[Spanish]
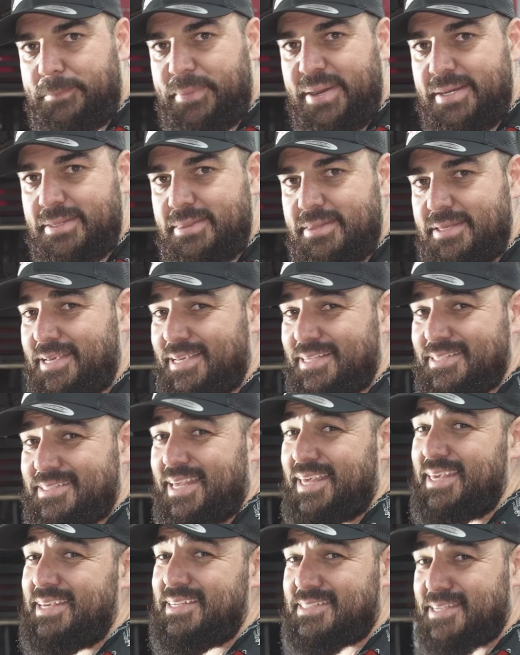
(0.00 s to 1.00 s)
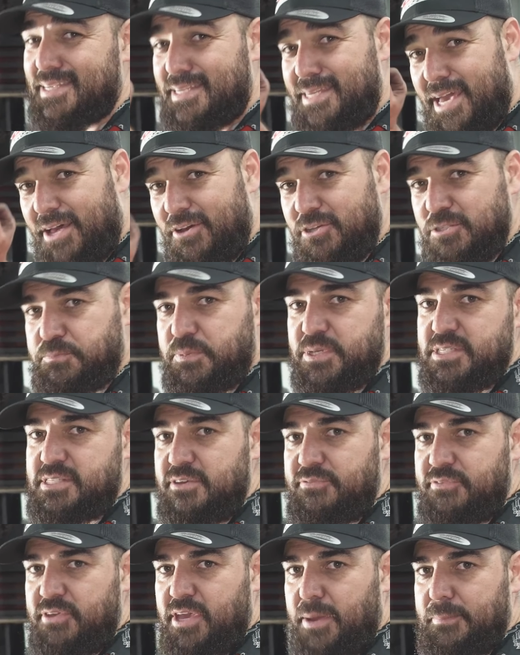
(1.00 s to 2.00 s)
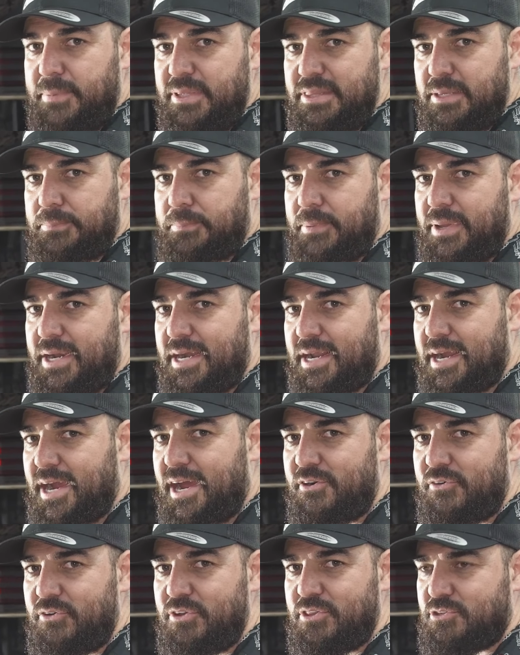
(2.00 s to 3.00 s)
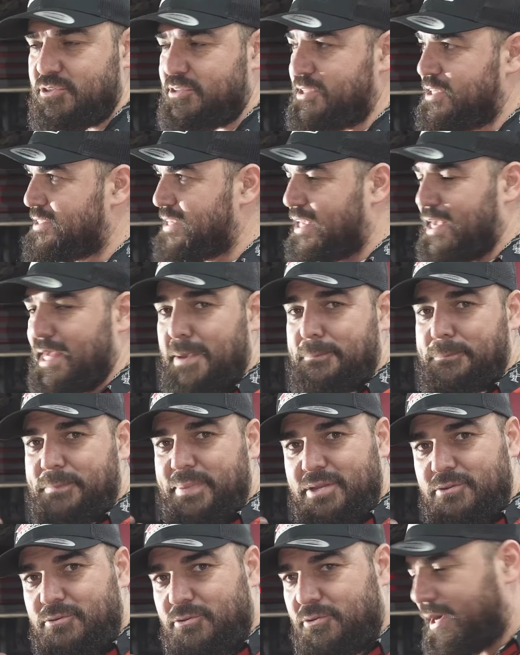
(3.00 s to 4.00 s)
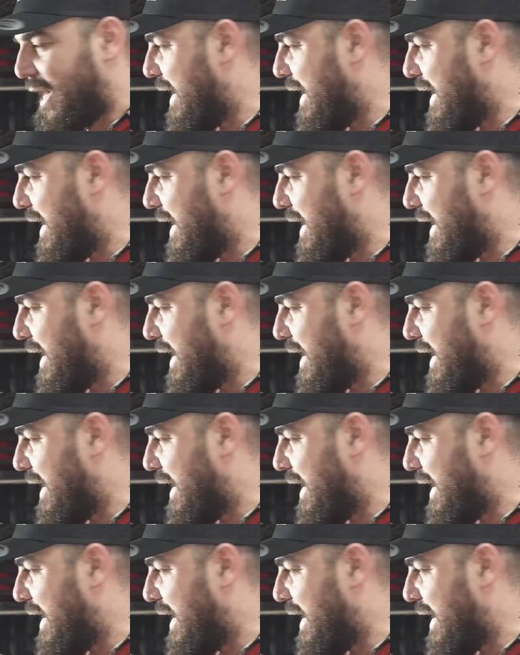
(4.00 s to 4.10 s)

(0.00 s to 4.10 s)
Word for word: parte, está diseñado específicamente para el carro, entonces queda pero